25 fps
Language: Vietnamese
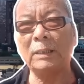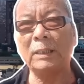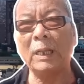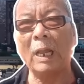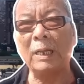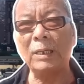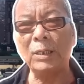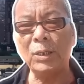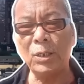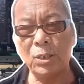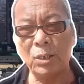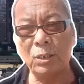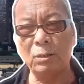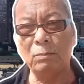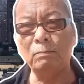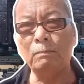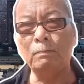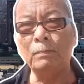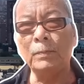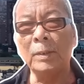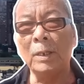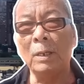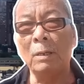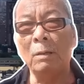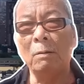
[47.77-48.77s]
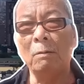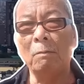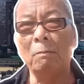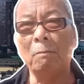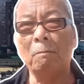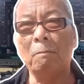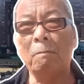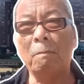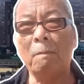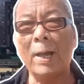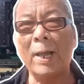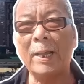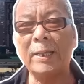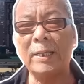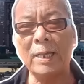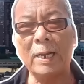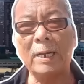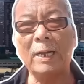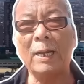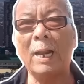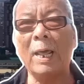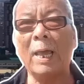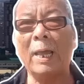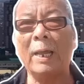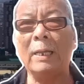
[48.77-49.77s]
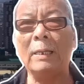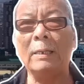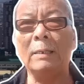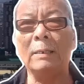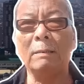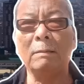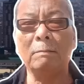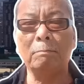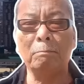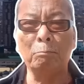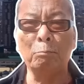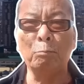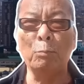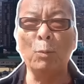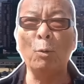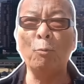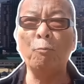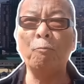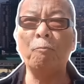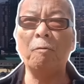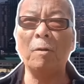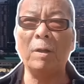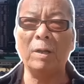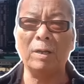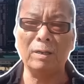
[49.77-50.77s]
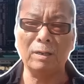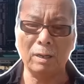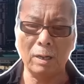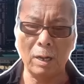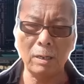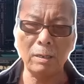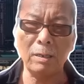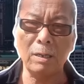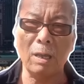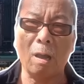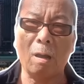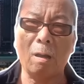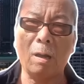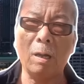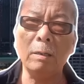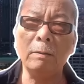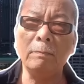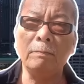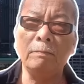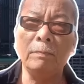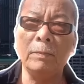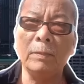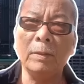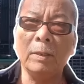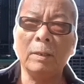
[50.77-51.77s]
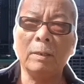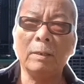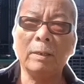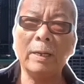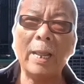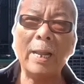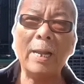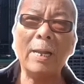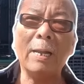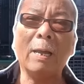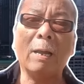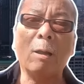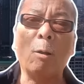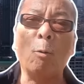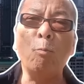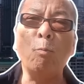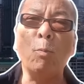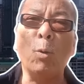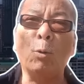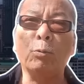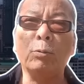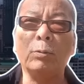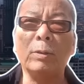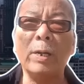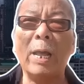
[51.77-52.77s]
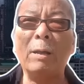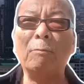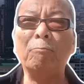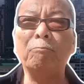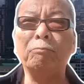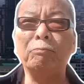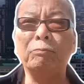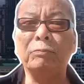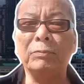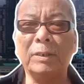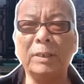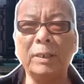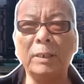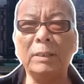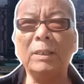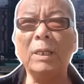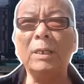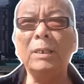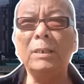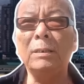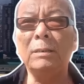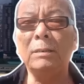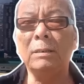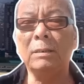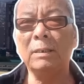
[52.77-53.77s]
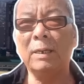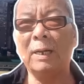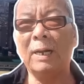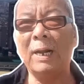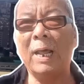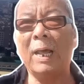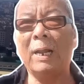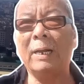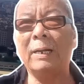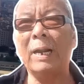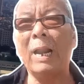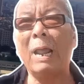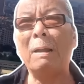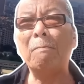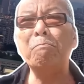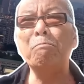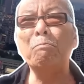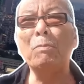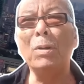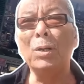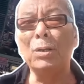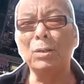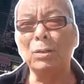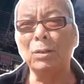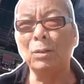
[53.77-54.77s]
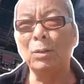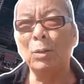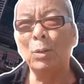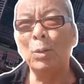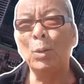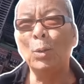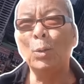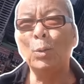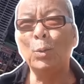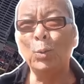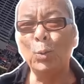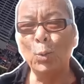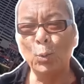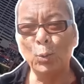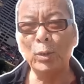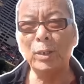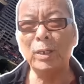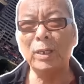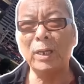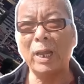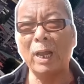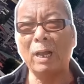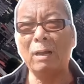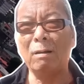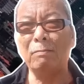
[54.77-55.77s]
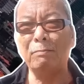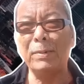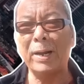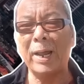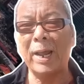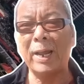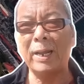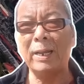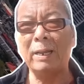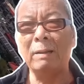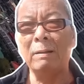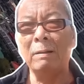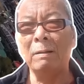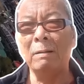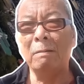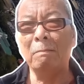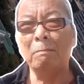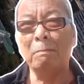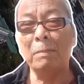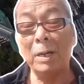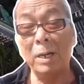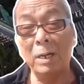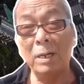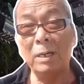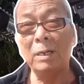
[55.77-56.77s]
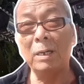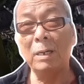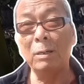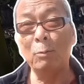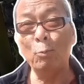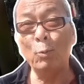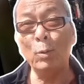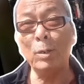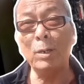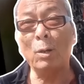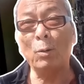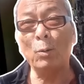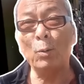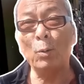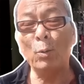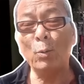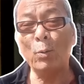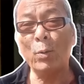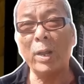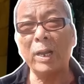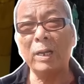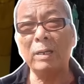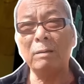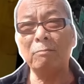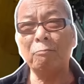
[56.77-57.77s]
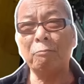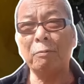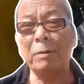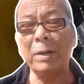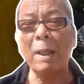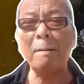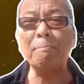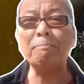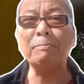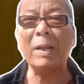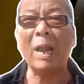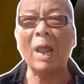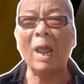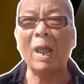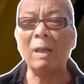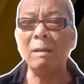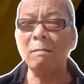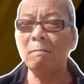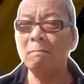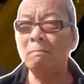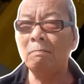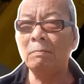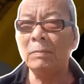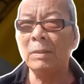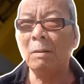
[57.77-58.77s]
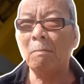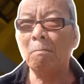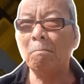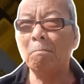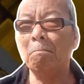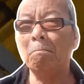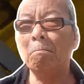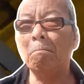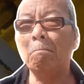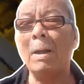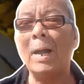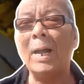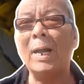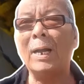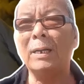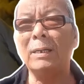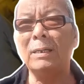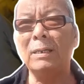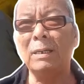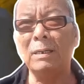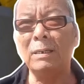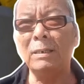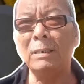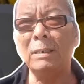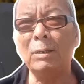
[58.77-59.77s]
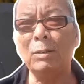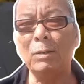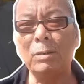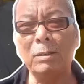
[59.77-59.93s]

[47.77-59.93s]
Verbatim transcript: tái chiếm và giành lại một phần đất nhỏ. Đây là cũng một đăng cái tin là đáng mừng vui ngày hôm nay mà lực lượng quân đội Ukraine phải đáp trả bằng những